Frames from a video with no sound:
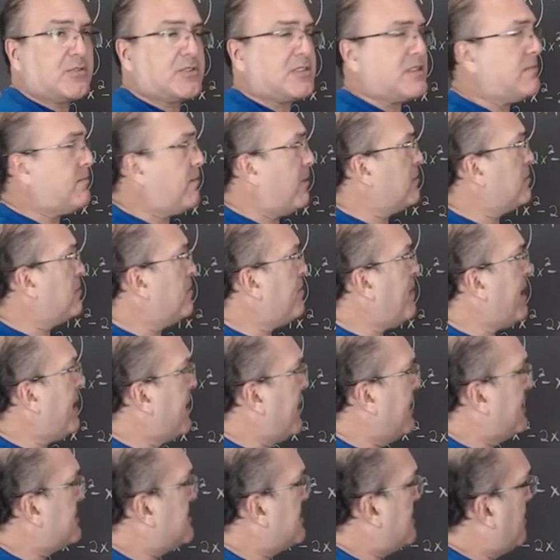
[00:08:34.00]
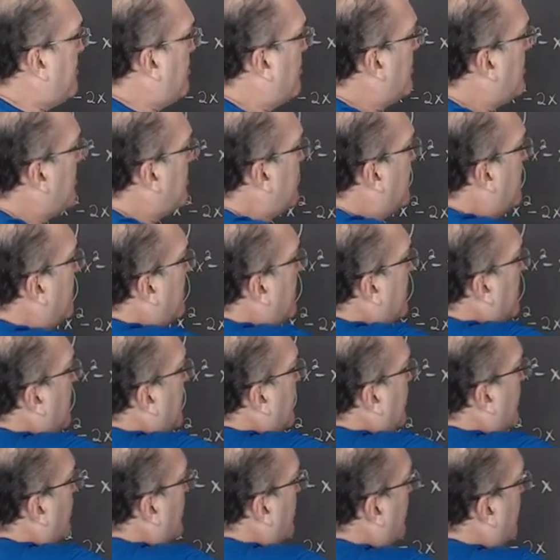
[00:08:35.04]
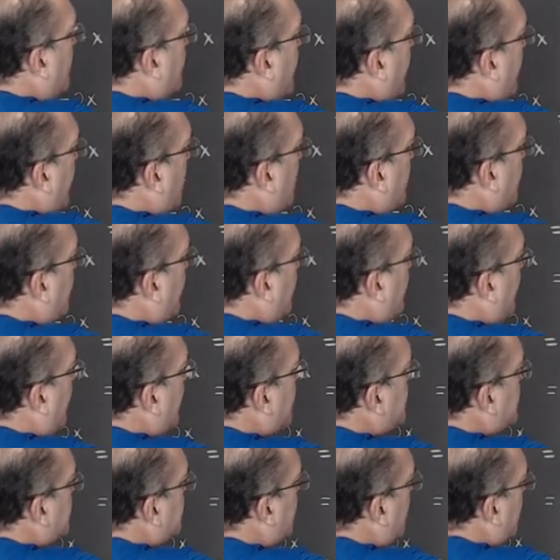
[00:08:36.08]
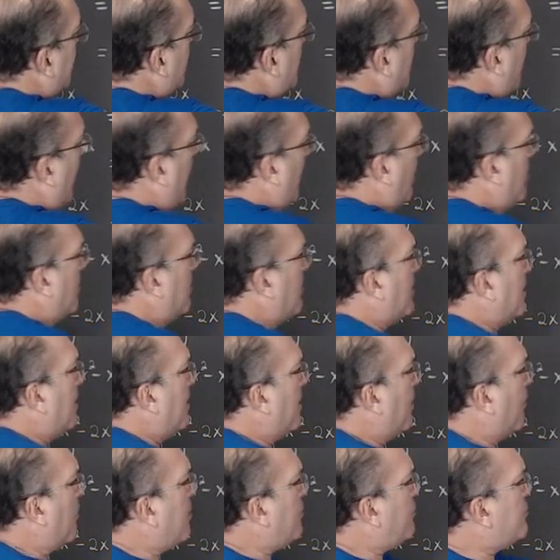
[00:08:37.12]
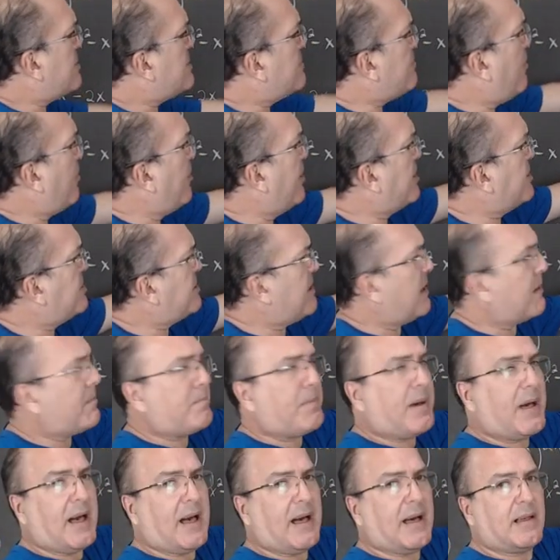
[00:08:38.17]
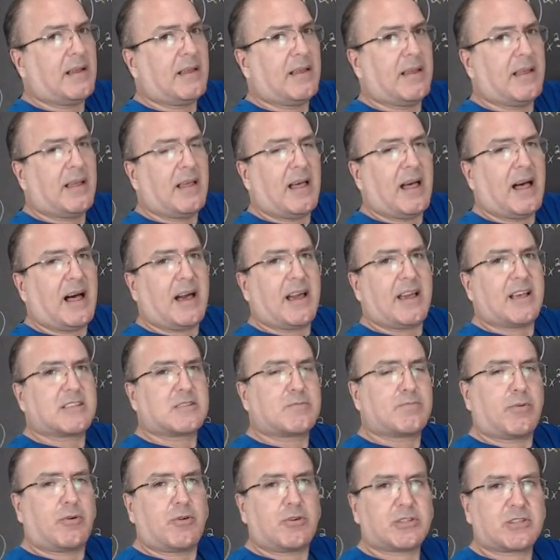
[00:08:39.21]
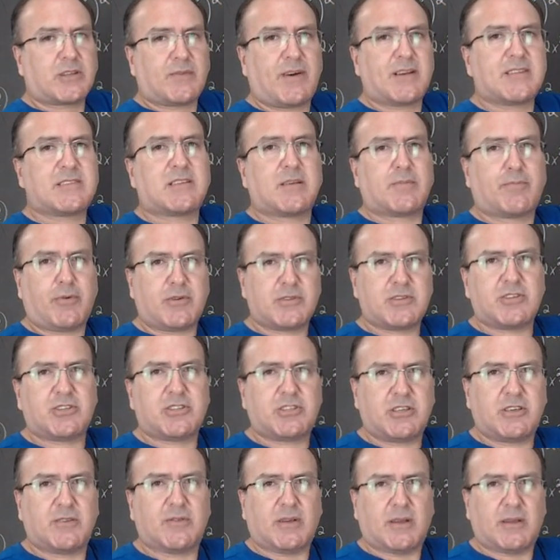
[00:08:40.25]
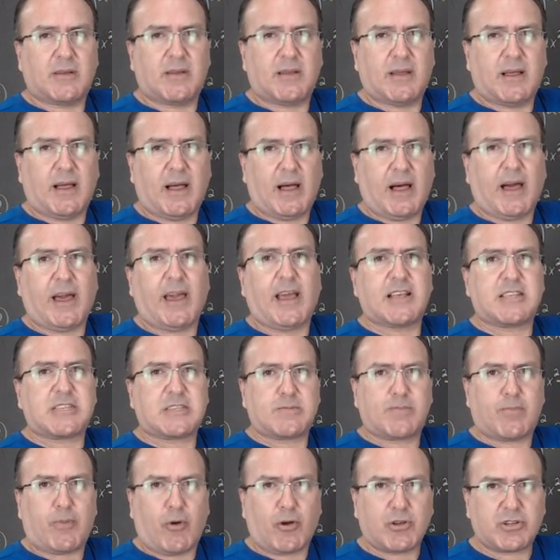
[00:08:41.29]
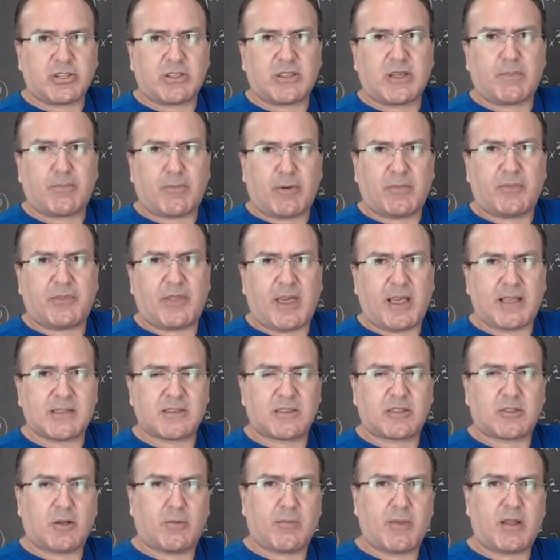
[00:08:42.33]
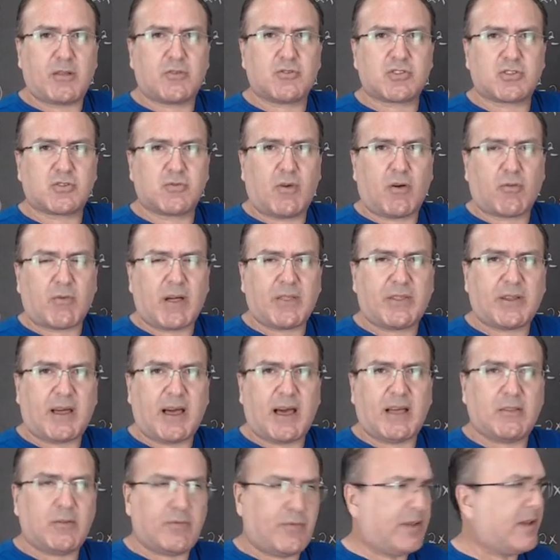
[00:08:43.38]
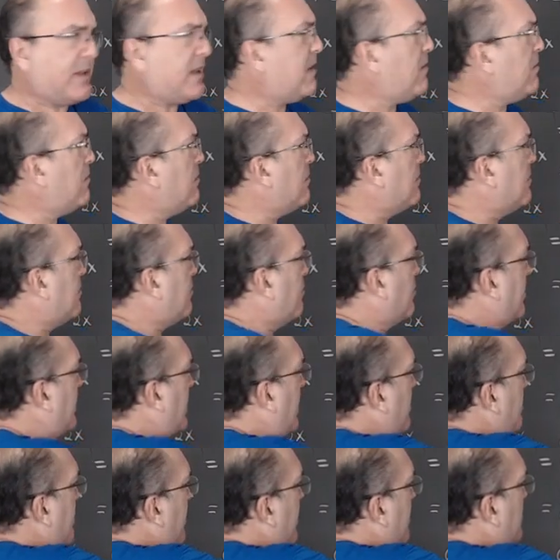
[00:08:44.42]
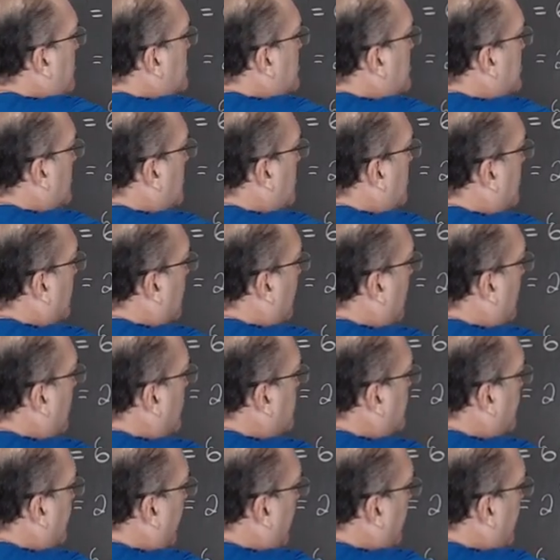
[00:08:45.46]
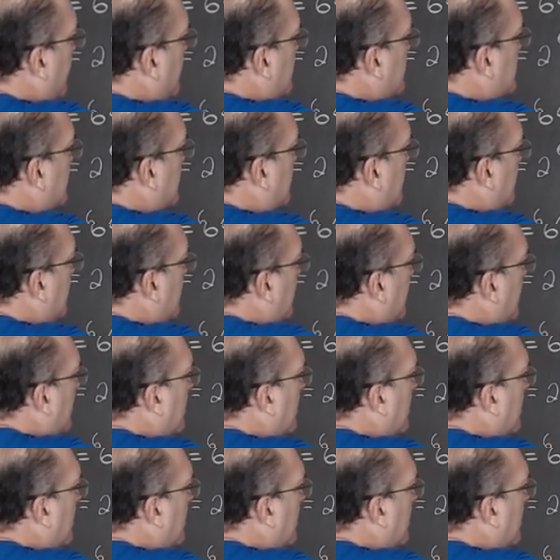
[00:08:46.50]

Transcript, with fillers: você bota o parênteses, tá bom? Então, delta vai ser igual. Quando o expoente é par, a resposta vai ser positiva. A resposta da potência. Então, menos 1 ao quadrado fica 1, porque é menos 1 que multiplica menos 1